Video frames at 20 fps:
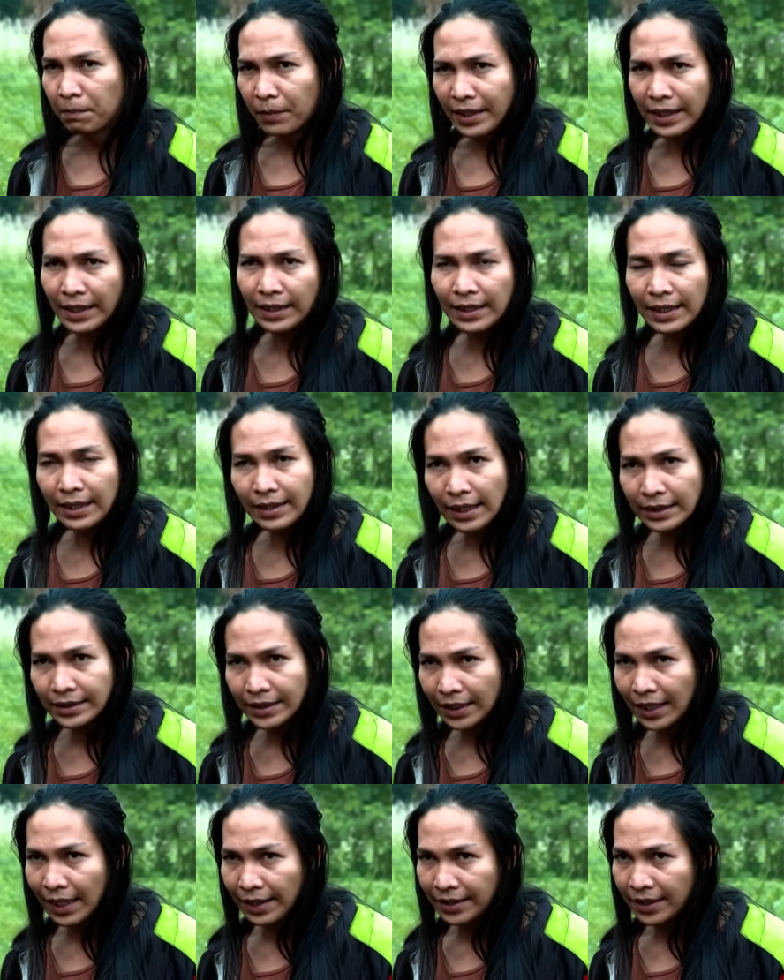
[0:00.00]
Mending kita
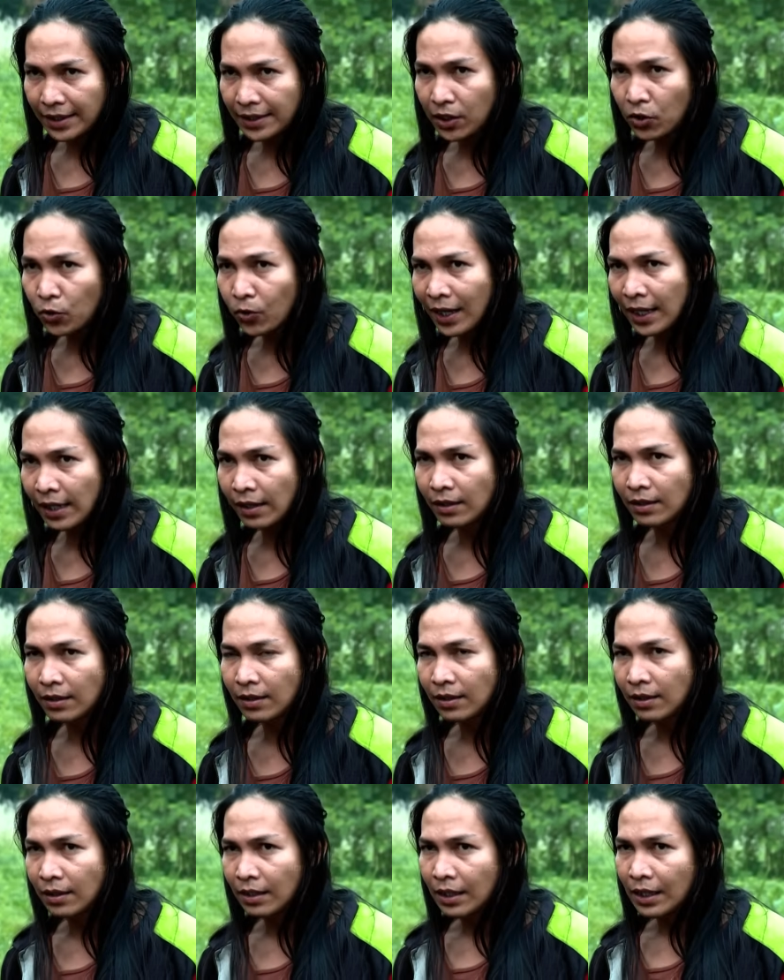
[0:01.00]
cegat dia di luar,
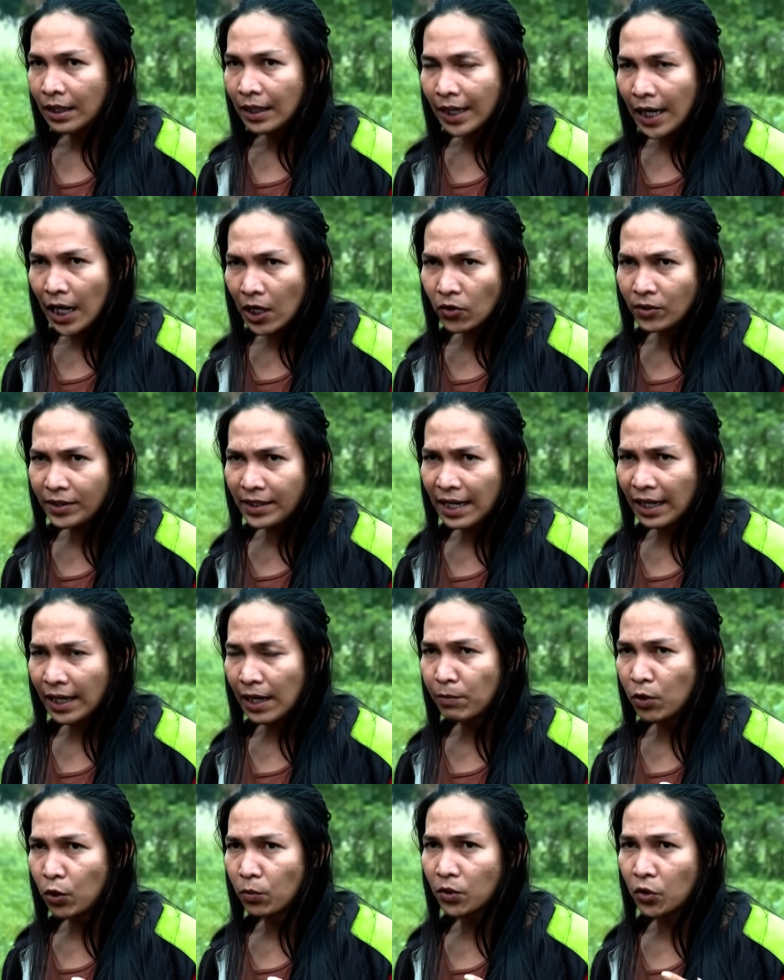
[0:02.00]
kalau dia
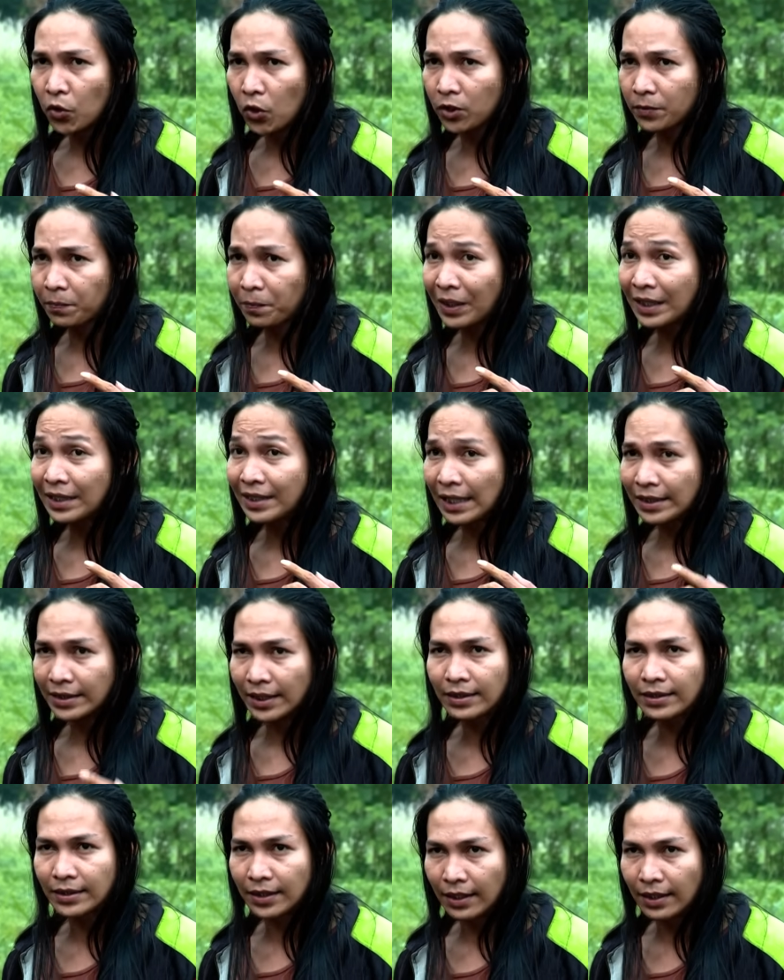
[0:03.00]
nggak mau menurut perintah
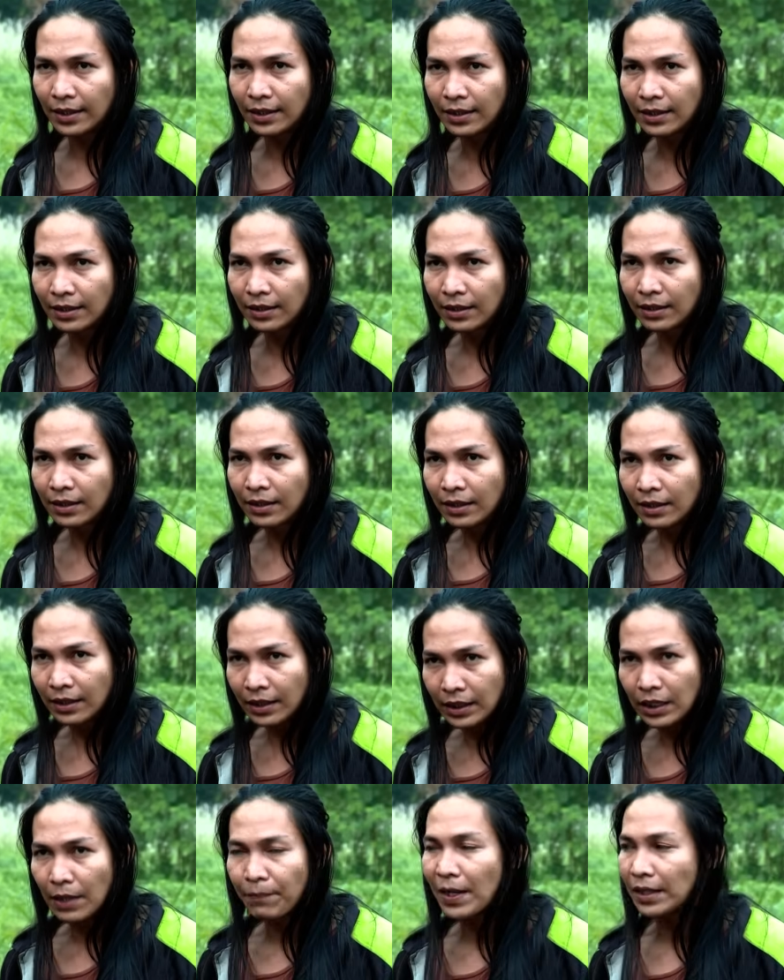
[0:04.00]
sensei,
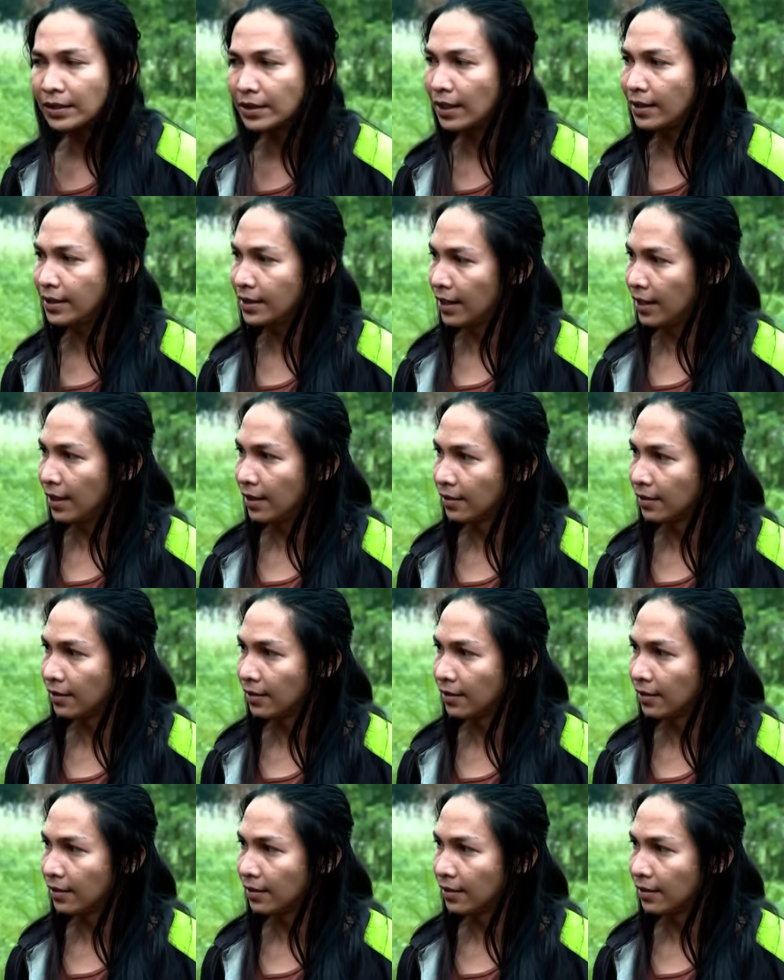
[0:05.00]
kita paksa dia.